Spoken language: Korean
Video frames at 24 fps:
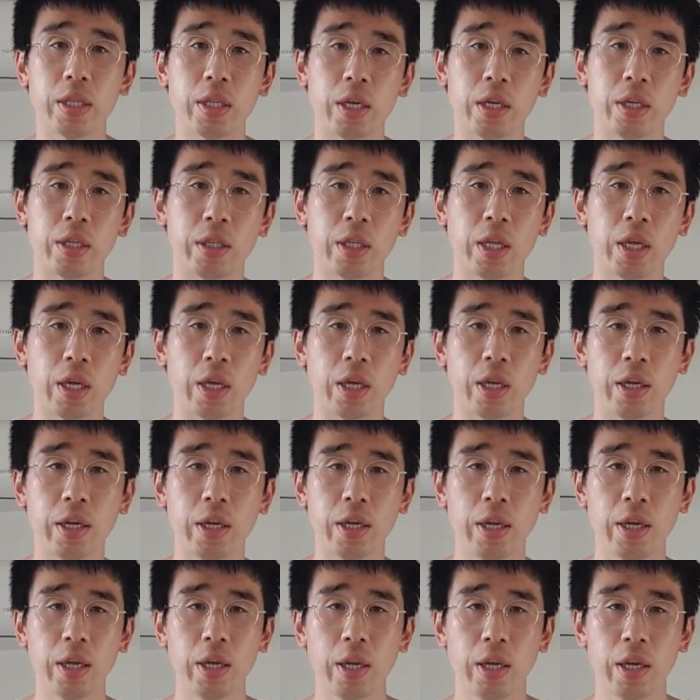되는데
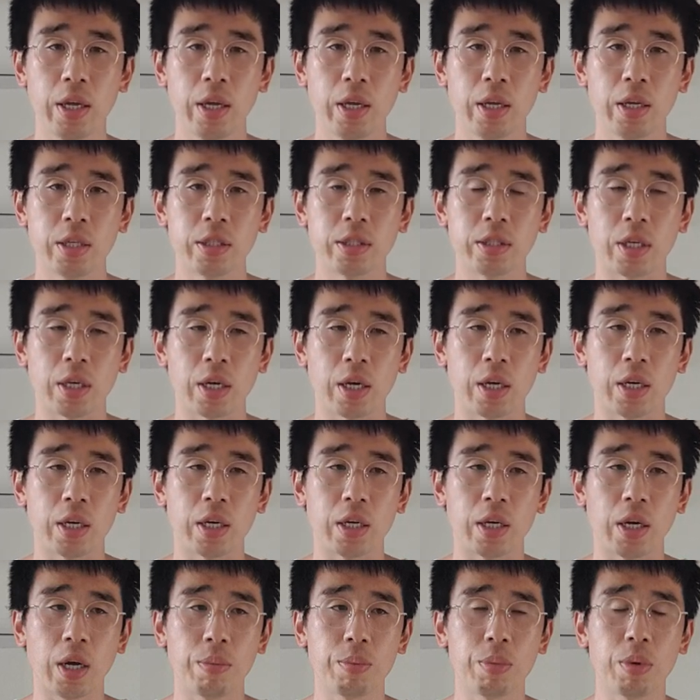
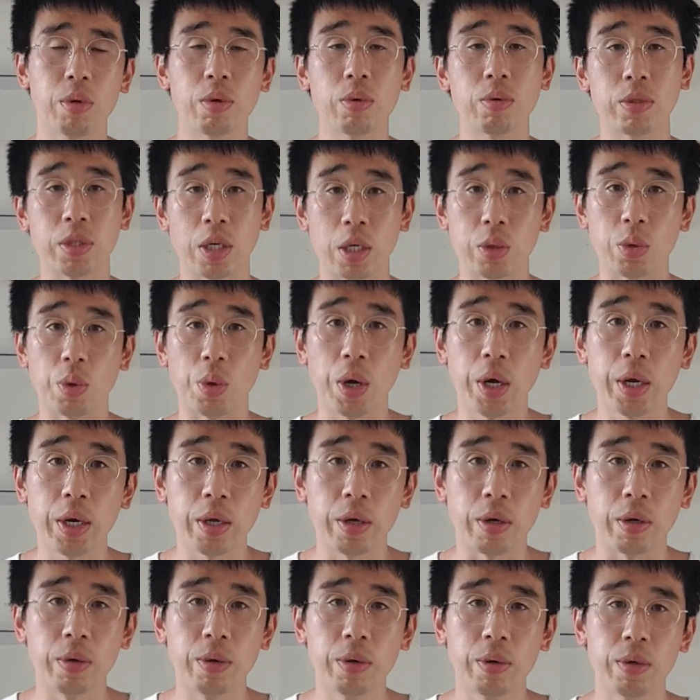제가 한편으로
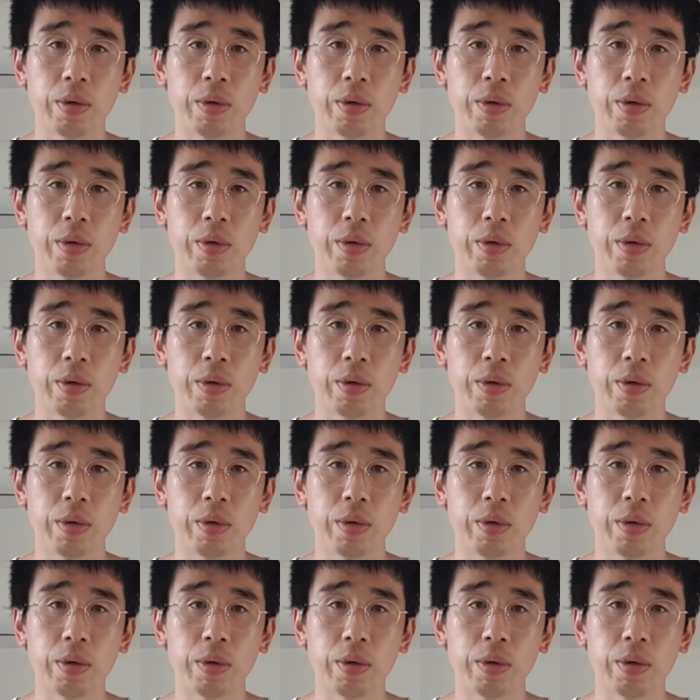죄송하네요.